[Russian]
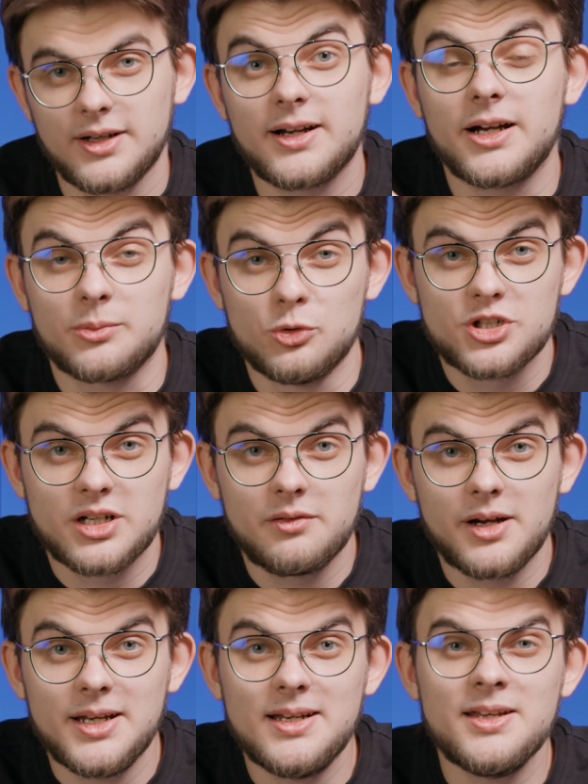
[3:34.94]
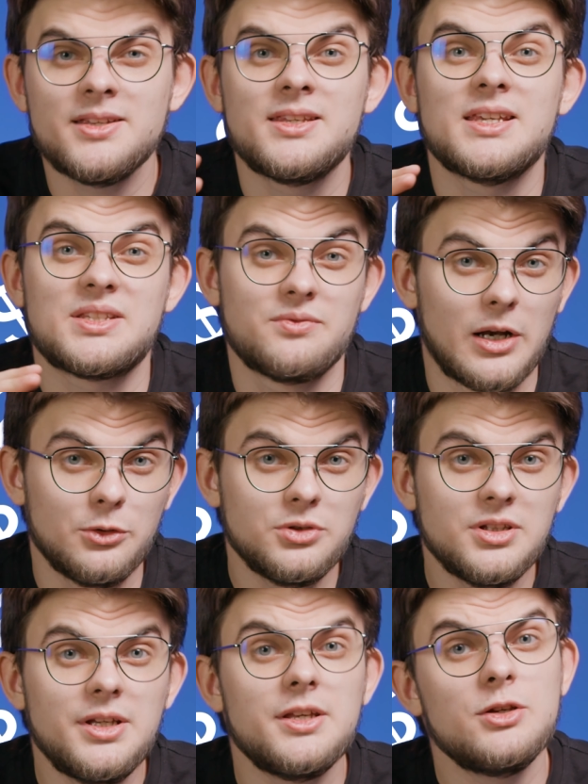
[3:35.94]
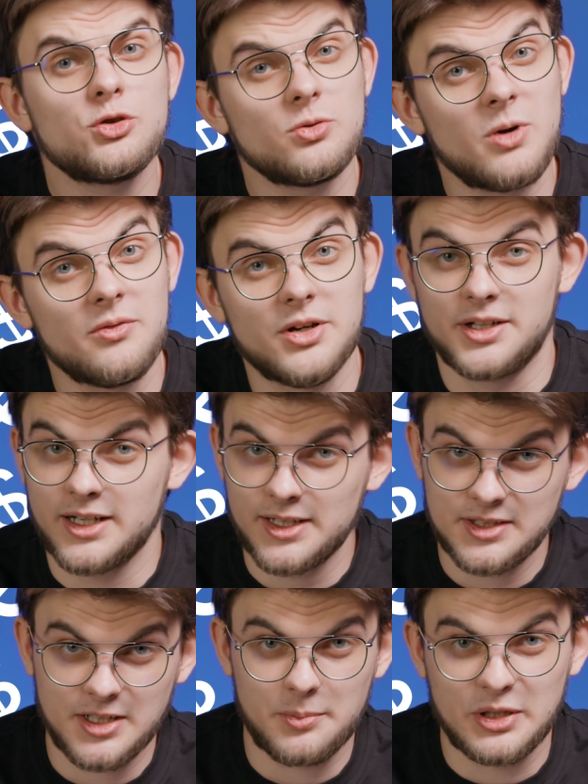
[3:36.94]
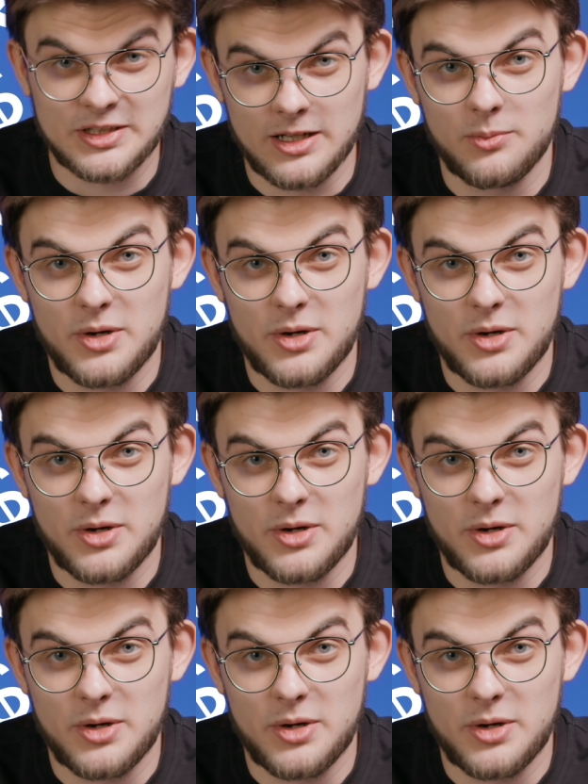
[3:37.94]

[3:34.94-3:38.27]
Как мы уже говорили, есть валютные и суммовые карты Капитал